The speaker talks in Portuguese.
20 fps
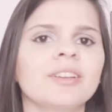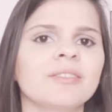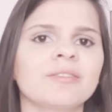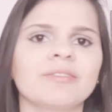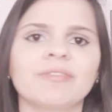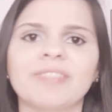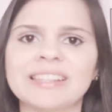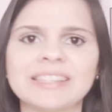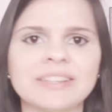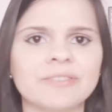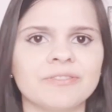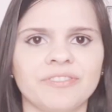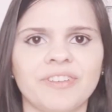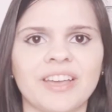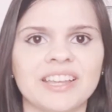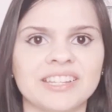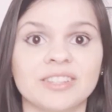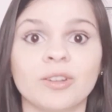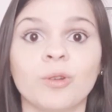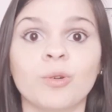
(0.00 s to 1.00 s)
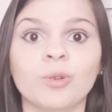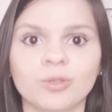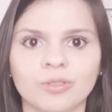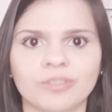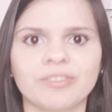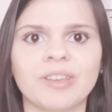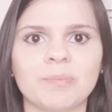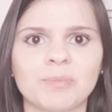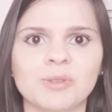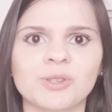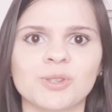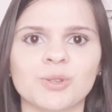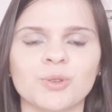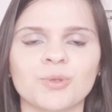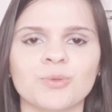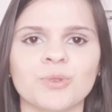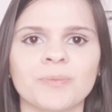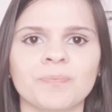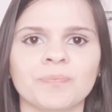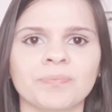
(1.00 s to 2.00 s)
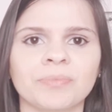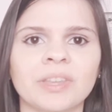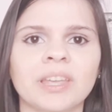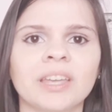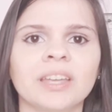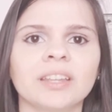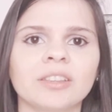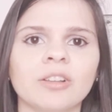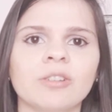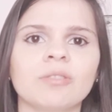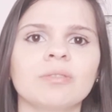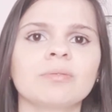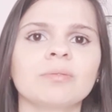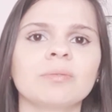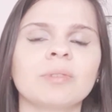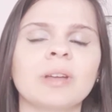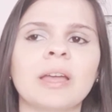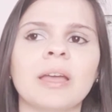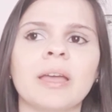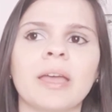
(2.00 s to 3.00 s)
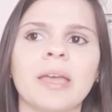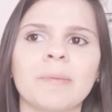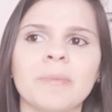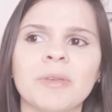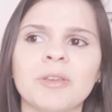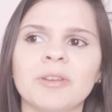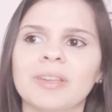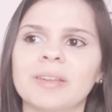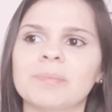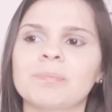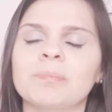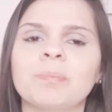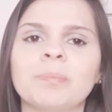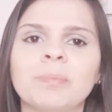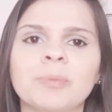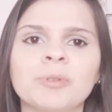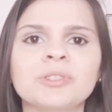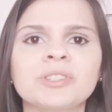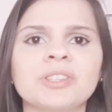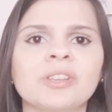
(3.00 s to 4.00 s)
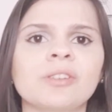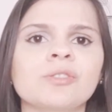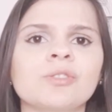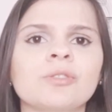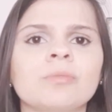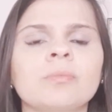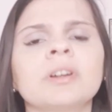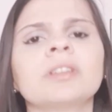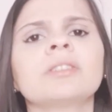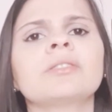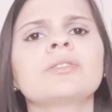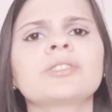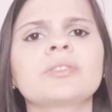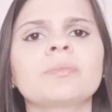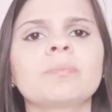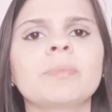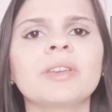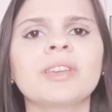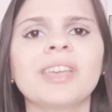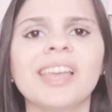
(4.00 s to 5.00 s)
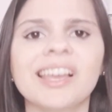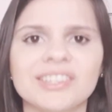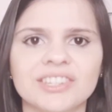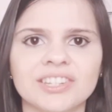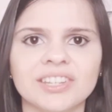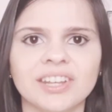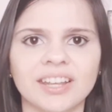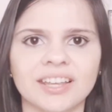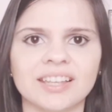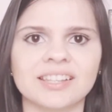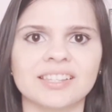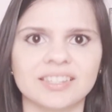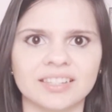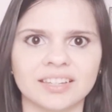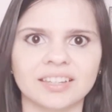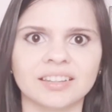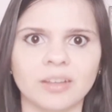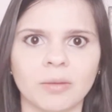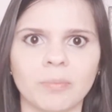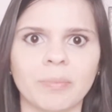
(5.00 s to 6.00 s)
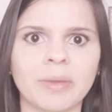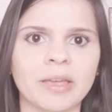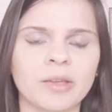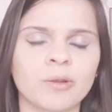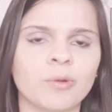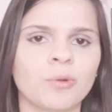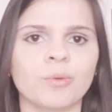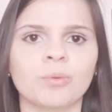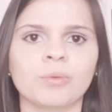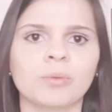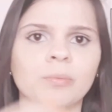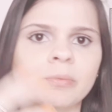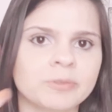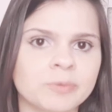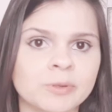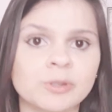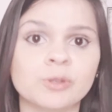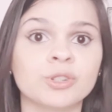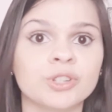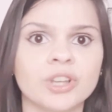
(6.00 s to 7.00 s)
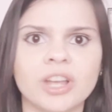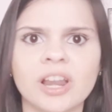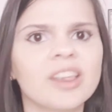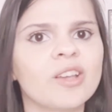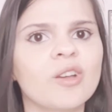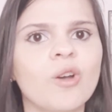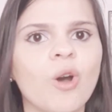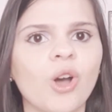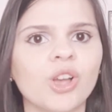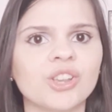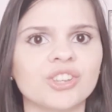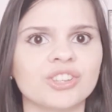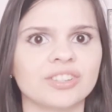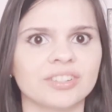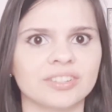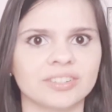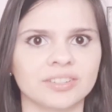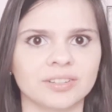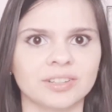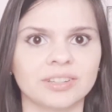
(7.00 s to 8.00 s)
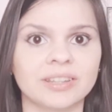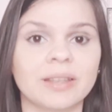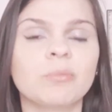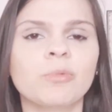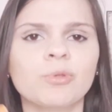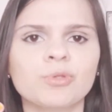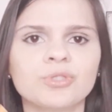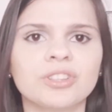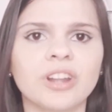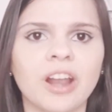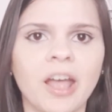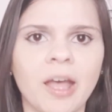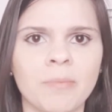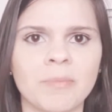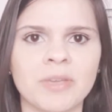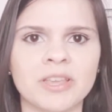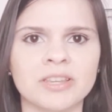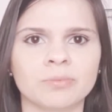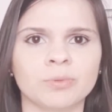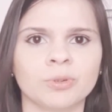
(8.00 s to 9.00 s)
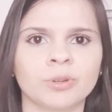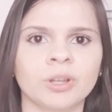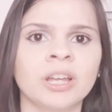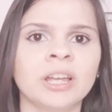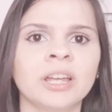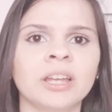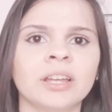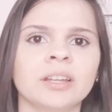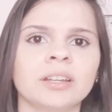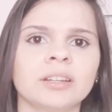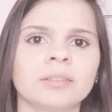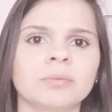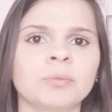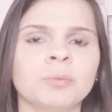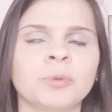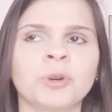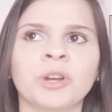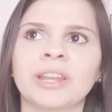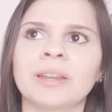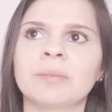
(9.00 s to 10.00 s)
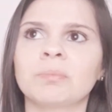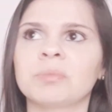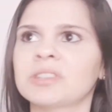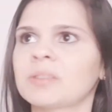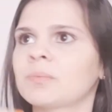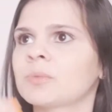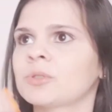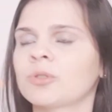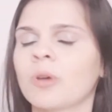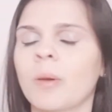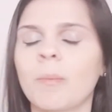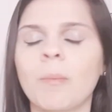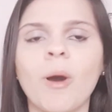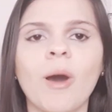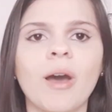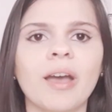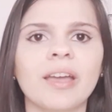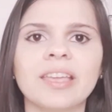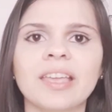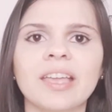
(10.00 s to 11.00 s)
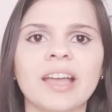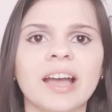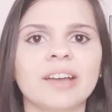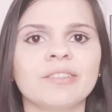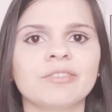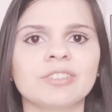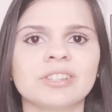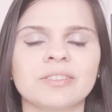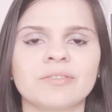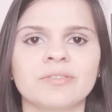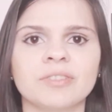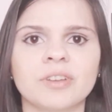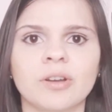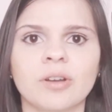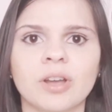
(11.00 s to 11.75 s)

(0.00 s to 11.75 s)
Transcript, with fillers: fazem festa quando vê a pessoa. Então, é meio que para os seres humanos meio que agirem assim também com as pessoas que ele gosta, demonstrar mesmo. Porque depois a pessoa morre e aí você fica com